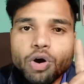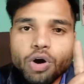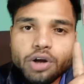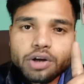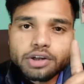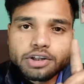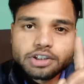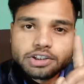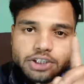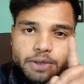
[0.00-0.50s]

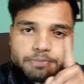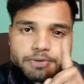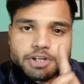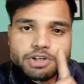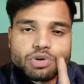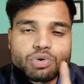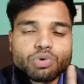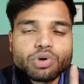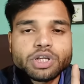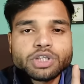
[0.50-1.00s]
और
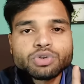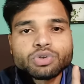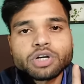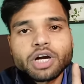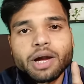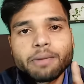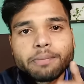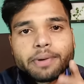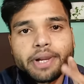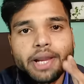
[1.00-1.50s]
सबसे ज़रूरी जो
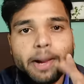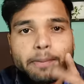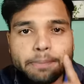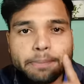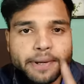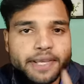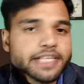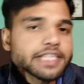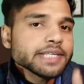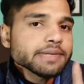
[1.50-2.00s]
काम है
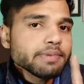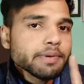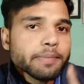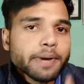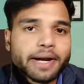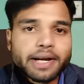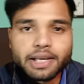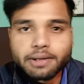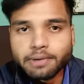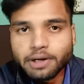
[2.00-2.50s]
आप किसी भी
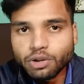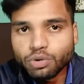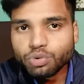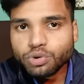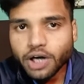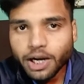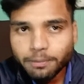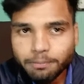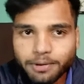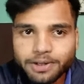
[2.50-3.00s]
बैटरी वाली
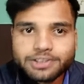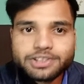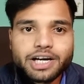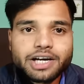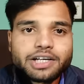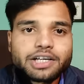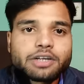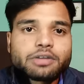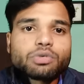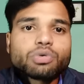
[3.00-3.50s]
दुकान पर
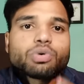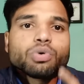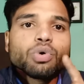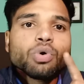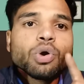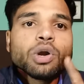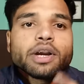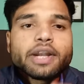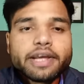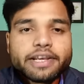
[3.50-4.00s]
जाकर
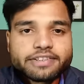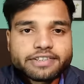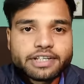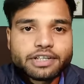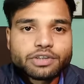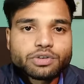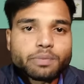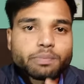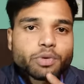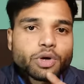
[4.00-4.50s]
ओल्ड
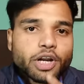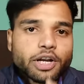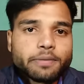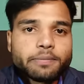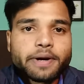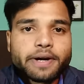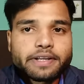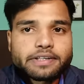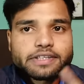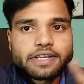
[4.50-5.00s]
एसिड जो पुरानी
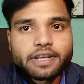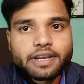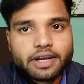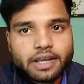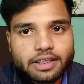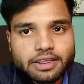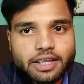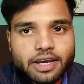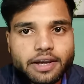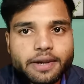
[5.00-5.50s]
बैटरी से
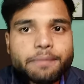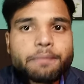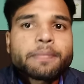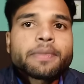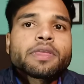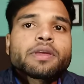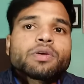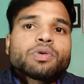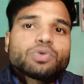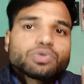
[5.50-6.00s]
निकलता है
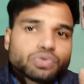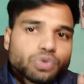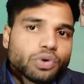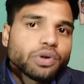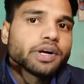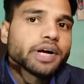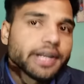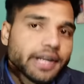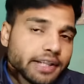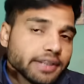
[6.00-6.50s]
उसको
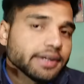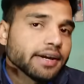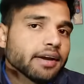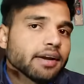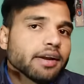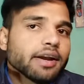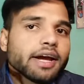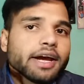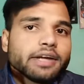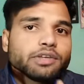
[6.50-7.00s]
खरीद
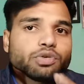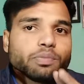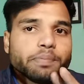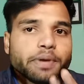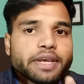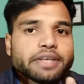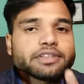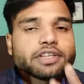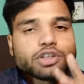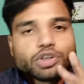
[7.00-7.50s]
कर लाएं जो
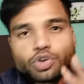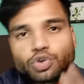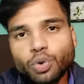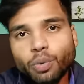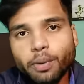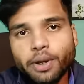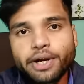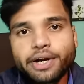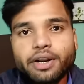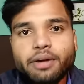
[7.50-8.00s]
20 से 30
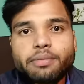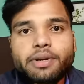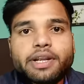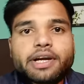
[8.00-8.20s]
रुपये लीटर